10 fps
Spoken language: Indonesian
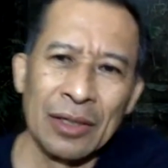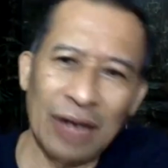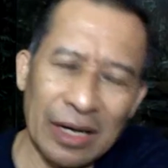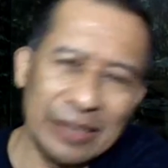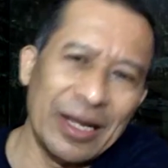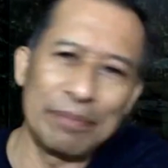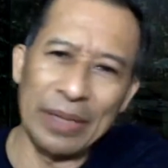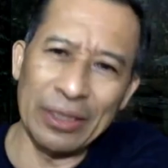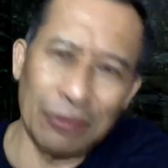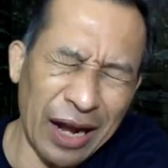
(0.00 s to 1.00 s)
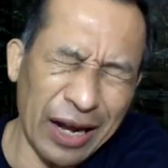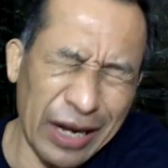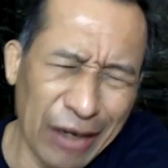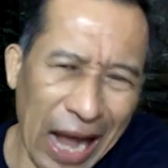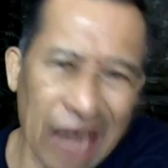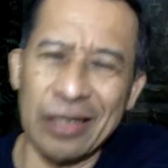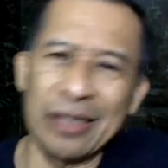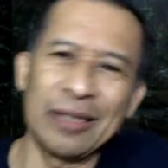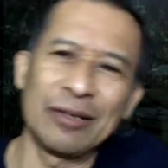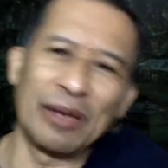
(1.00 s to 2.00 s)
orang diabetes orang
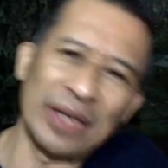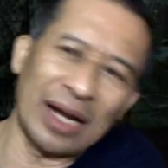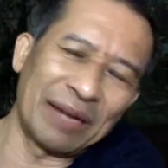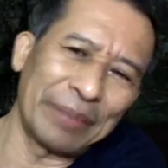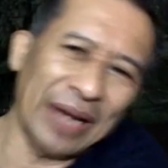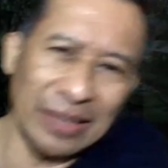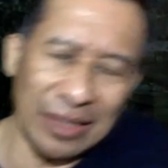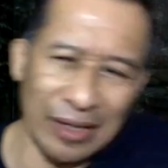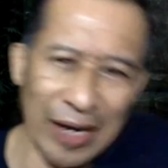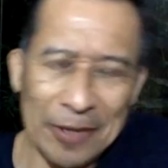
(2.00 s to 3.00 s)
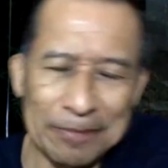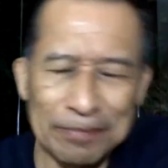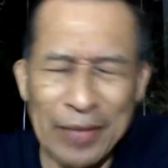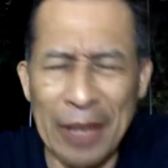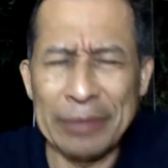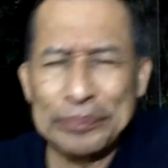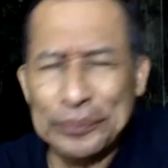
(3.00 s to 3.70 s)
kanker itu kebanyakan pH-nya rendah nah